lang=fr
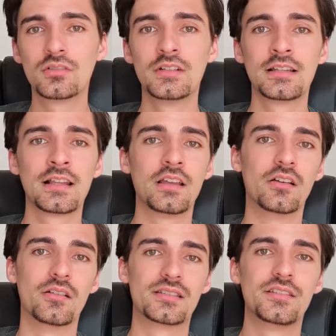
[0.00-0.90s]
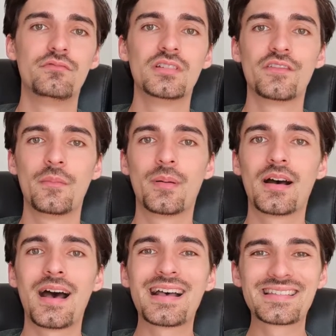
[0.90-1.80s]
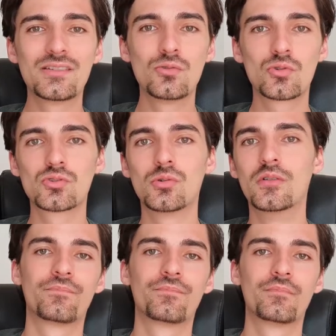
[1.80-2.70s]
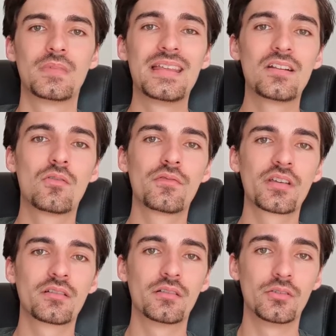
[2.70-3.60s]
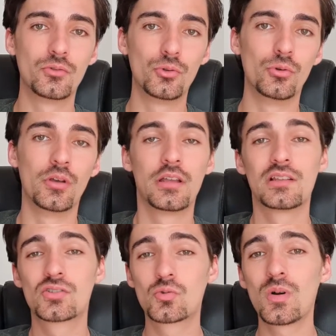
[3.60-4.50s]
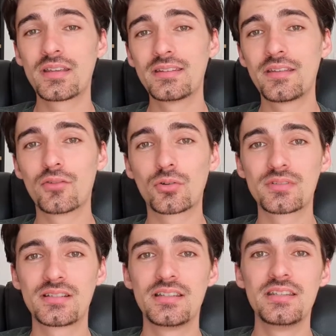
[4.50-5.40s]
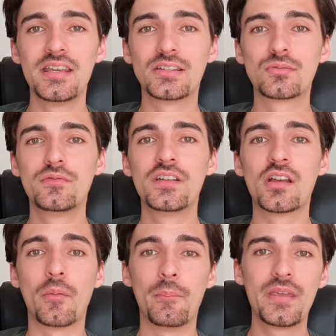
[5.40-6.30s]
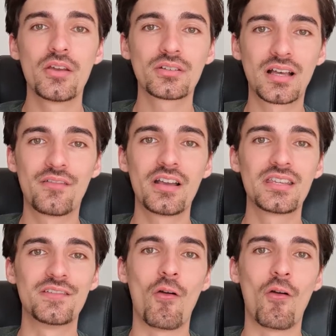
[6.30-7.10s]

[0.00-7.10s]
euh, si vous n'avez pas assez de sources de revenus, il convient de soit quitter votre CDI et trouver un meilleur travail qui va vous permettre de